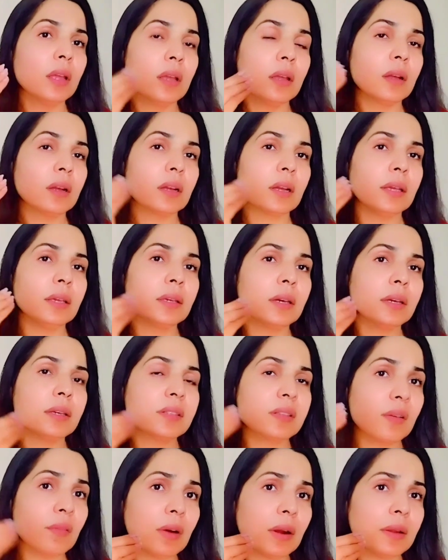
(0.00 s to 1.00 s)
कहीं कहीं
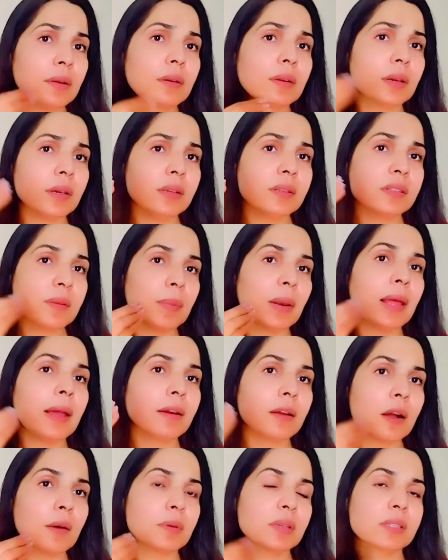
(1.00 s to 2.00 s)
से वाइट कहीं से
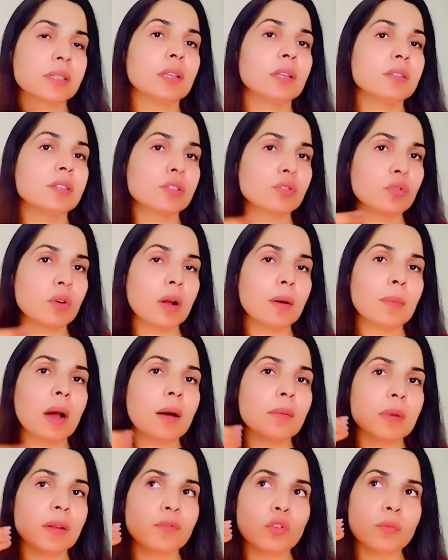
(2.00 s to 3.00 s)
ब्लैक आपकी स्किन जिसको हम
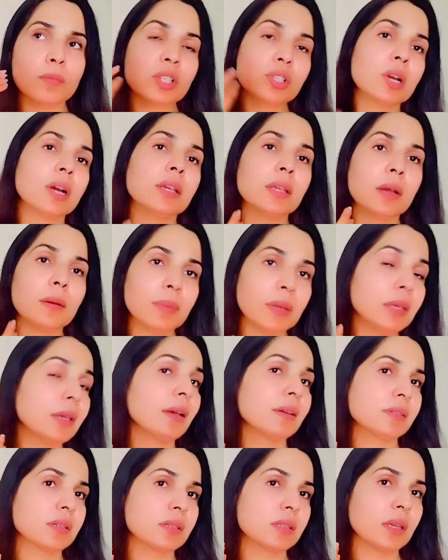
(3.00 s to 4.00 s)
आम लफ्ज़ों में छाइयाँ भी कह
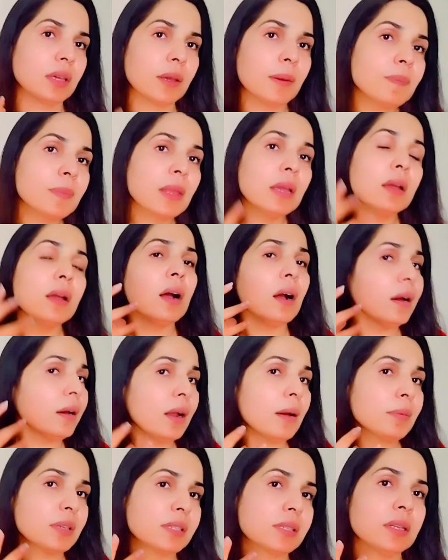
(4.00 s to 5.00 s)
सकते हैं अगर
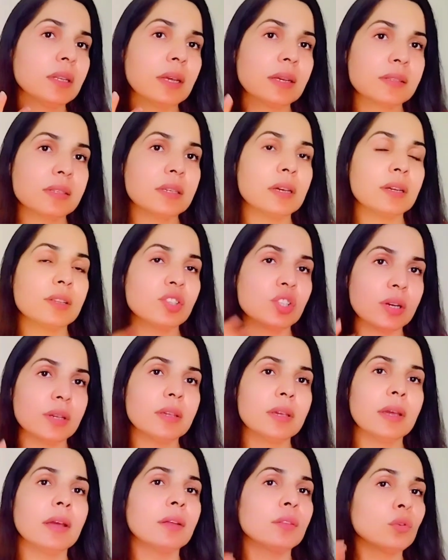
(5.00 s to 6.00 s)
आपकी स्किन ऐसी है
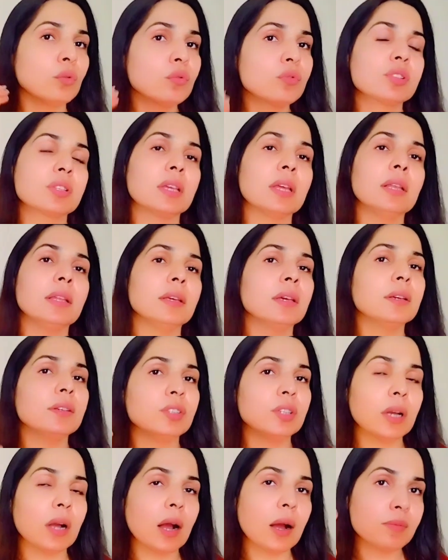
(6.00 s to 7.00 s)
छाइयाँ हैं तो उसके लिए
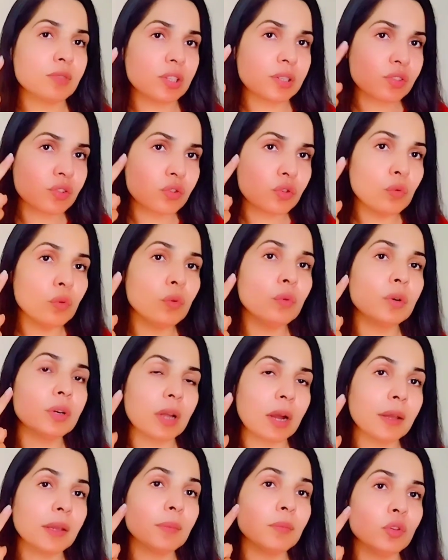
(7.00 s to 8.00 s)
ये आप जस्ट टू
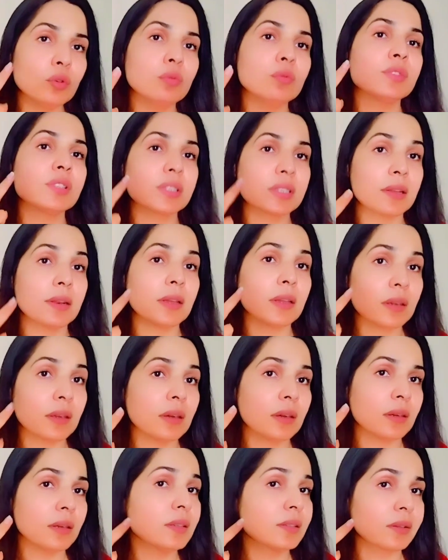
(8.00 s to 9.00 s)
टाइम यूज़ करेंगे
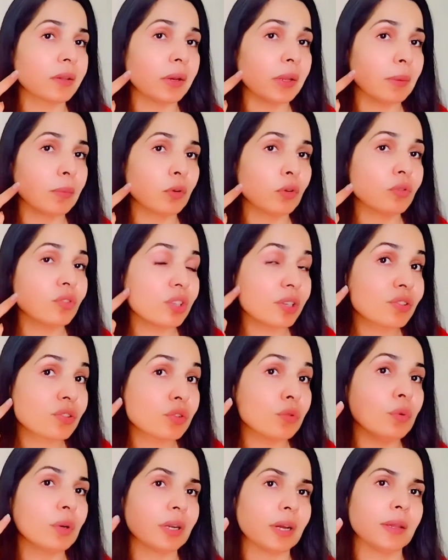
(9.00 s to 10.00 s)
इस क्रीम को जस्ट
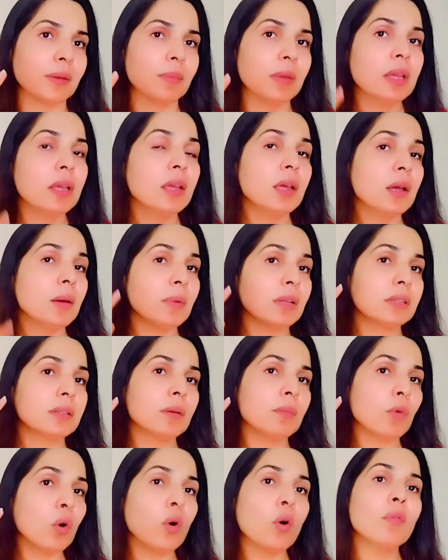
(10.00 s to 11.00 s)
टू टाइम
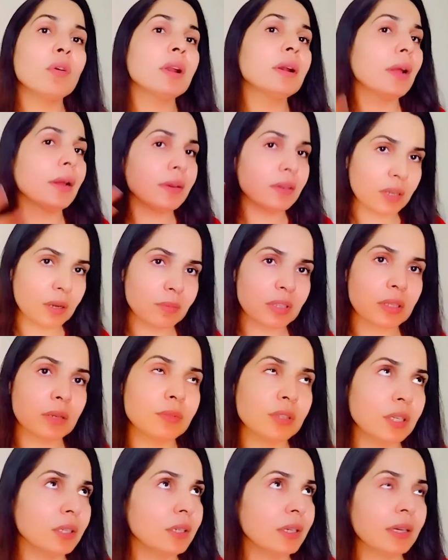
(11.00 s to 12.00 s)
मतलब ओवरनाइट का
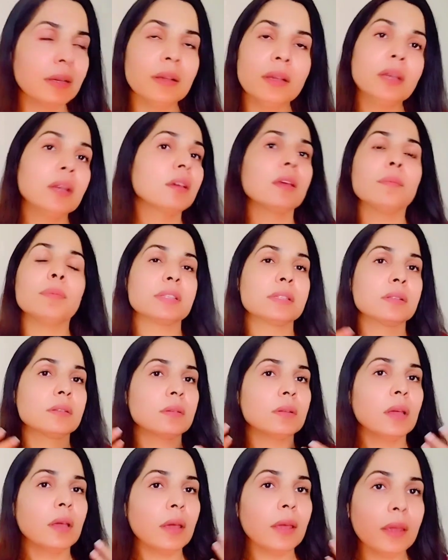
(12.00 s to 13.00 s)
मतलब यही है कि बस
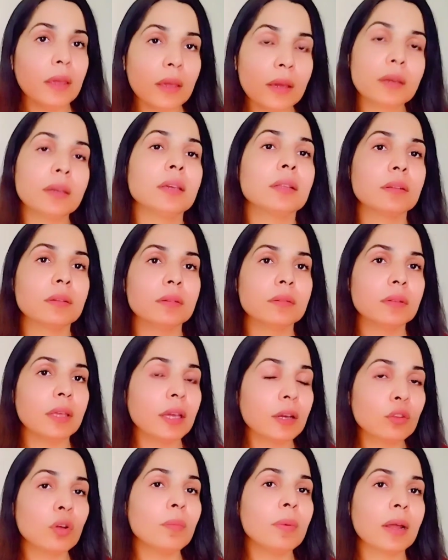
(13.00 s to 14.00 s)
एक
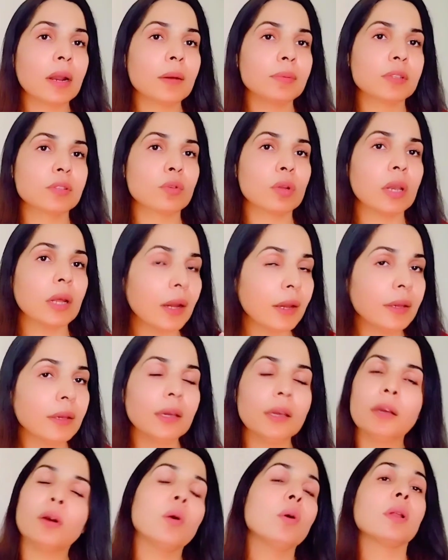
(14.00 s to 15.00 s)
एक दो बार आप इसको
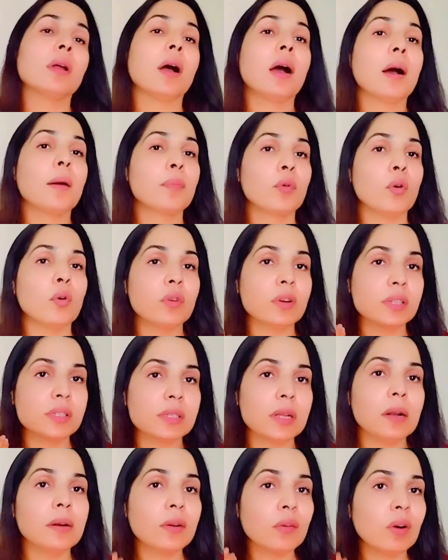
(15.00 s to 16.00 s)
लगाएंगे और आपको
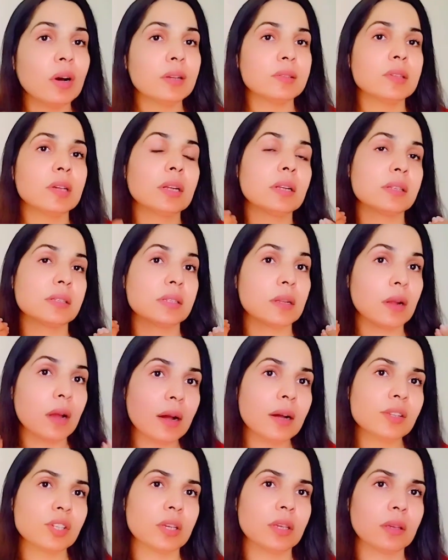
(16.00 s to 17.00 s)
रिजल्ट वाजिया नज़र
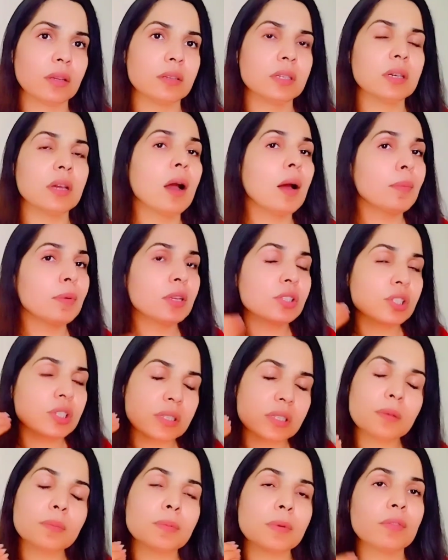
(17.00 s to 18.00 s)
आ जाएंगे ठीक है आपने अच्छे
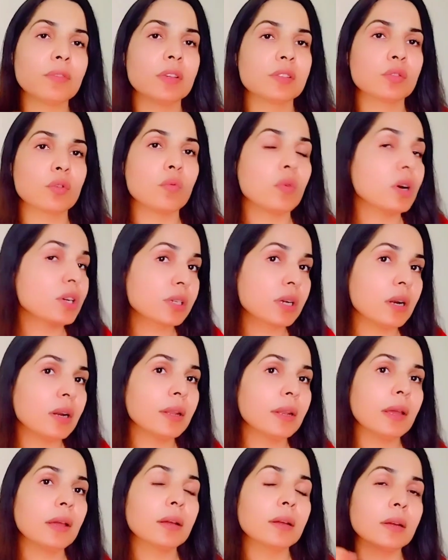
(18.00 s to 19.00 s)
से अपने फेस को वॉश कर
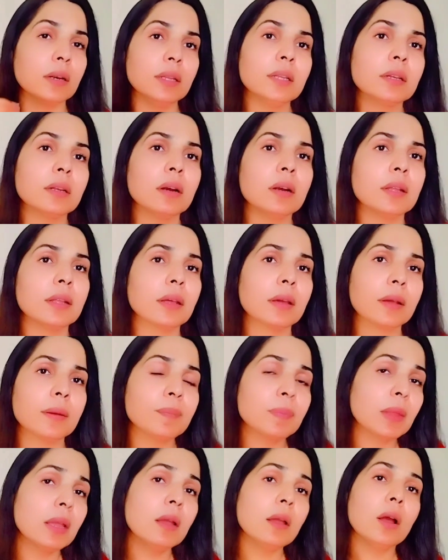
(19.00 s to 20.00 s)
लेना है क्लीन कर लेना है
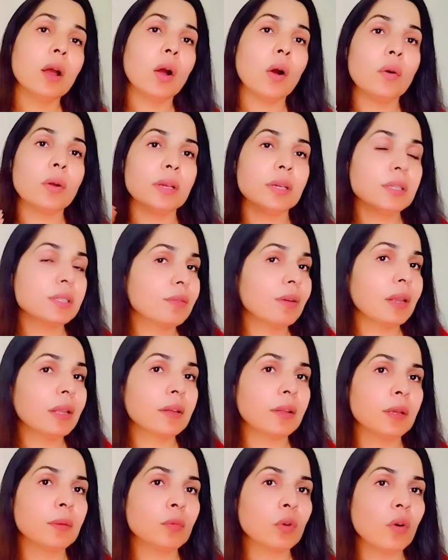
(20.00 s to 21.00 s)
और इस वाली
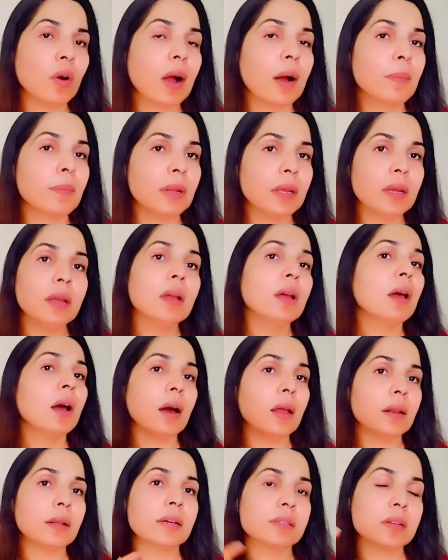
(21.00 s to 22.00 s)
क्रीम को आपने
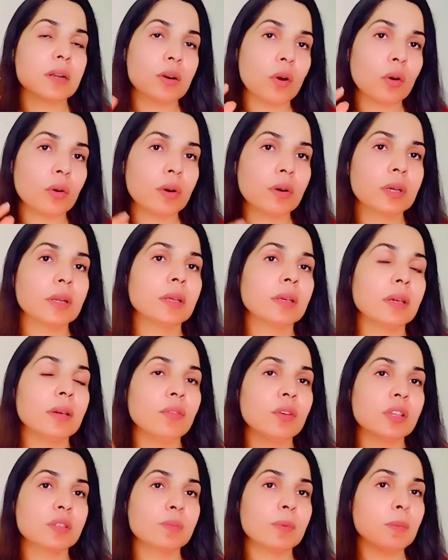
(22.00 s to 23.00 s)
हल्का सा डॉट डॉट करके
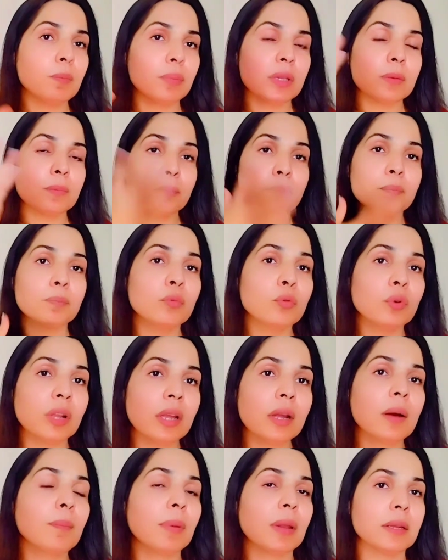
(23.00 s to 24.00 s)
फेस पर पूरे
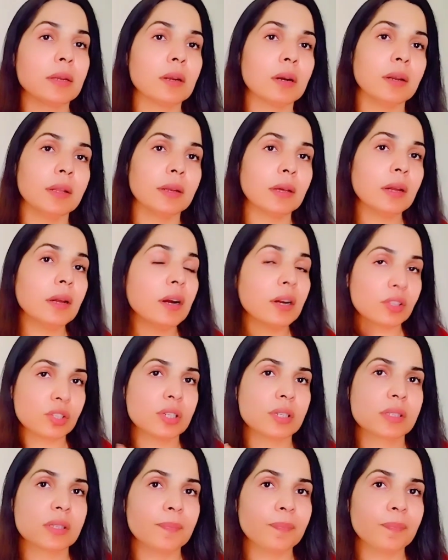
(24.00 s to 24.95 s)
अप्लाई कर लेना है अच्छे से